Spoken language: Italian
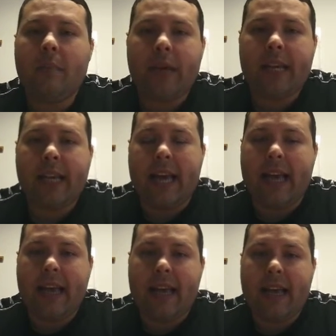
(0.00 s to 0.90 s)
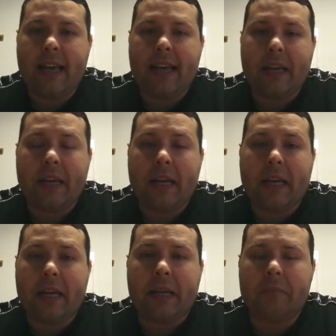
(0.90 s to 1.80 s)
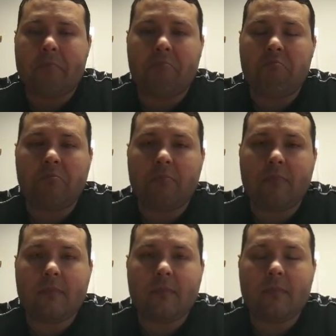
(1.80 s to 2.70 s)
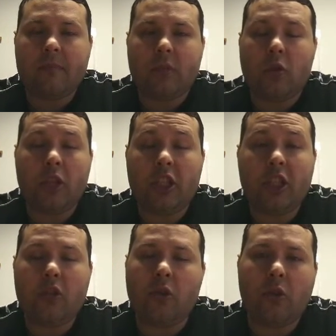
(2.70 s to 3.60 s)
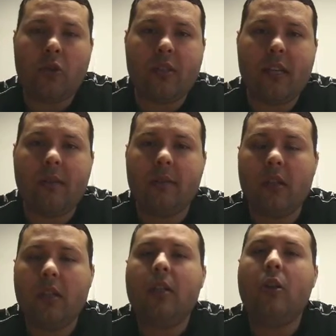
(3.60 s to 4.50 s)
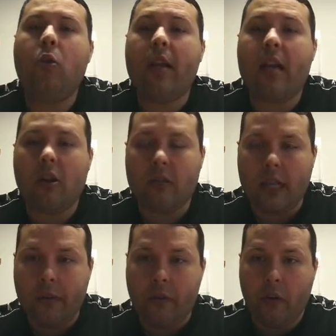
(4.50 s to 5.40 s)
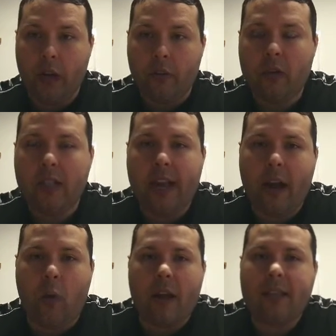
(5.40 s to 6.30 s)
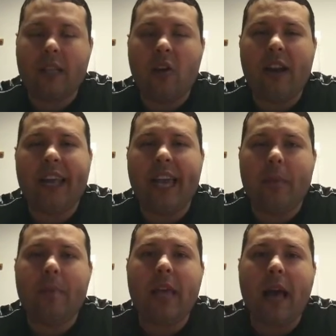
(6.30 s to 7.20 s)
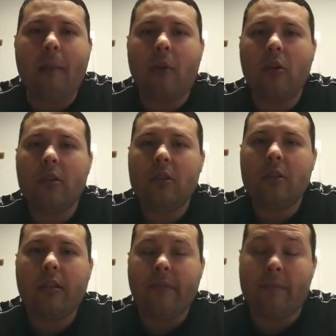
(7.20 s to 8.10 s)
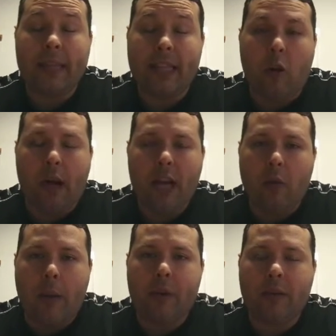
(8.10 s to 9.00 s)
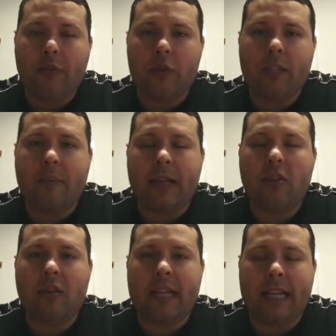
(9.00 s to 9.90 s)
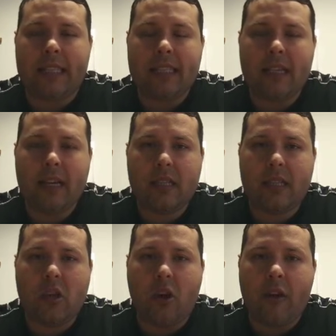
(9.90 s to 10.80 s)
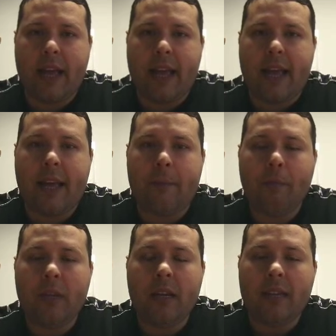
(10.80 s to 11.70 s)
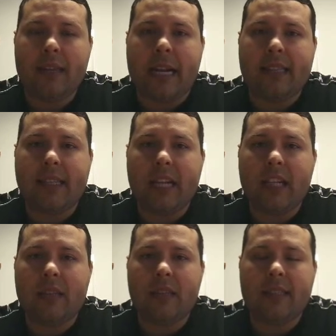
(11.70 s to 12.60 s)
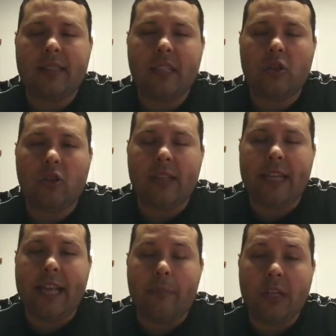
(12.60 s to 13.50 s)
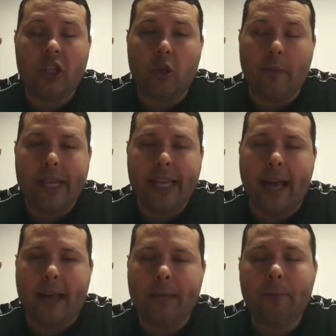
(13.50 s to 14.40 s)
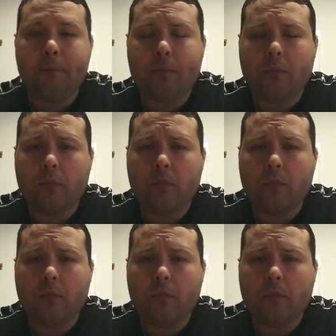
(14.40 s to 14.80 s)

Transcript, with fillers: perché ho deciso così, L'unica cosa che vi volevo dire è questa, ora che abbiamo, metterò anche un approfondimento nella descrizione tratta dal sito degli amici domenicani,